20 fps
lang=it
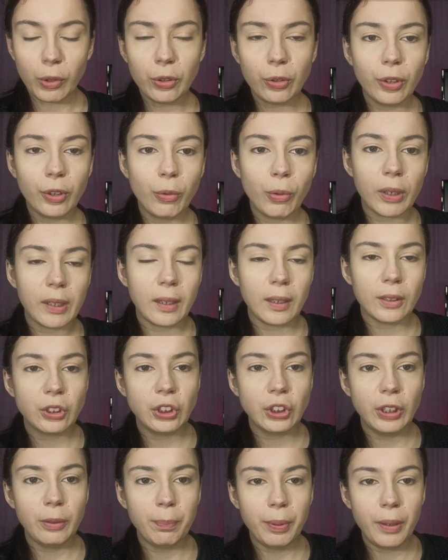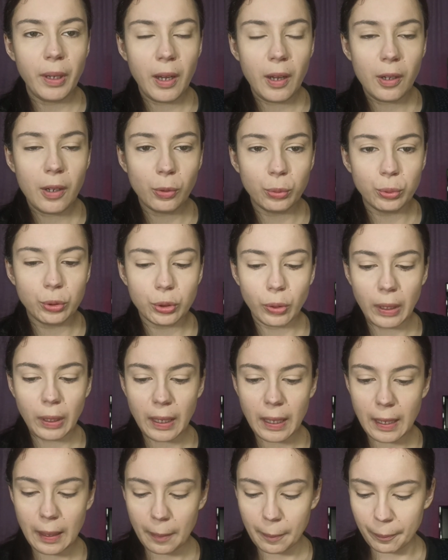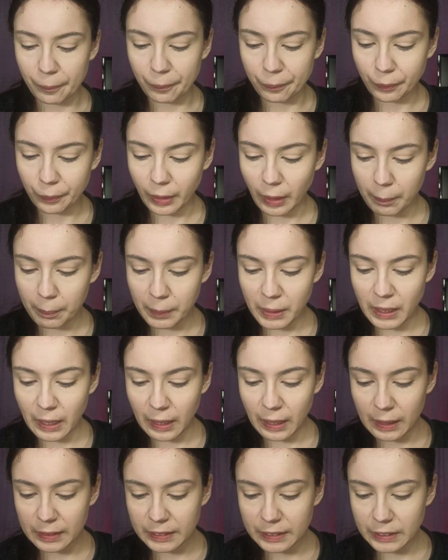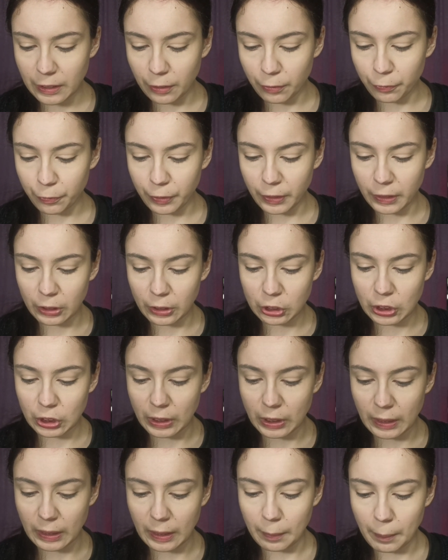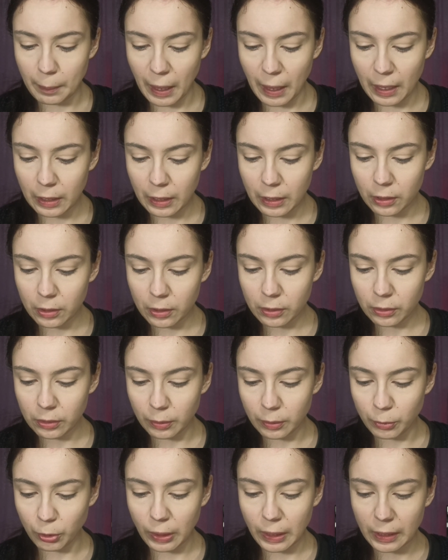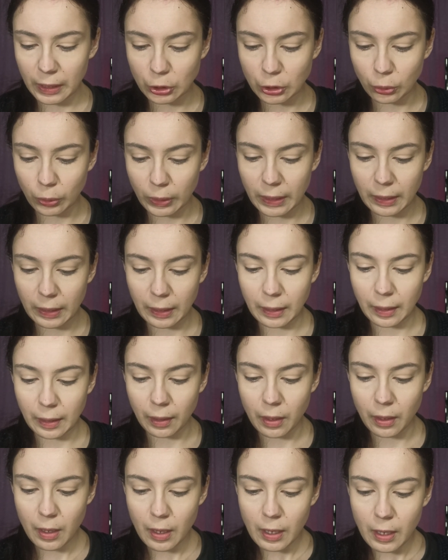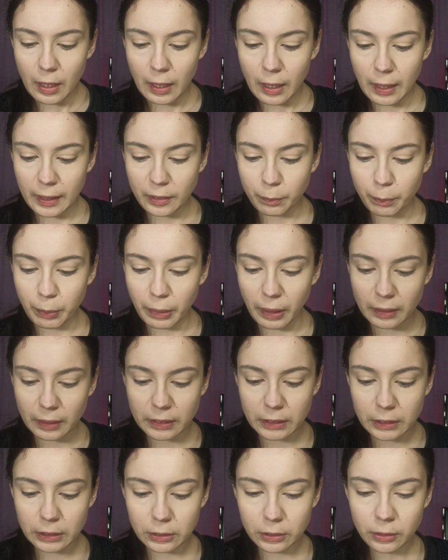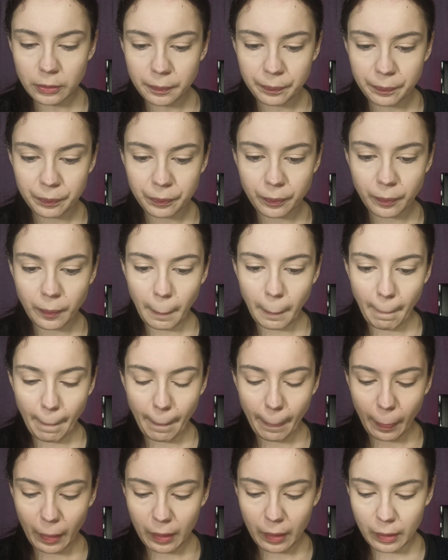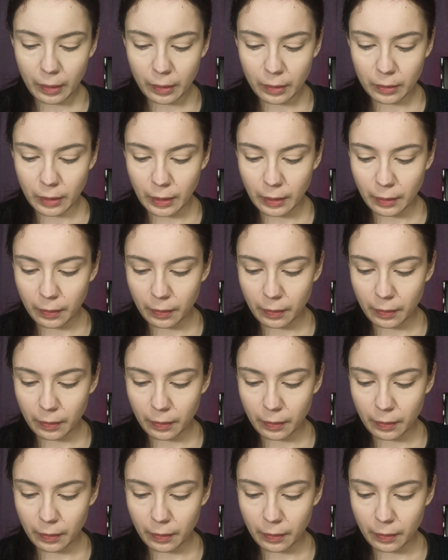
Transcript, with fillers: riguarda la cipria, uso la mm, Mineralize Skin Finish di MAC, nel mio caso è la Light Plus, ed è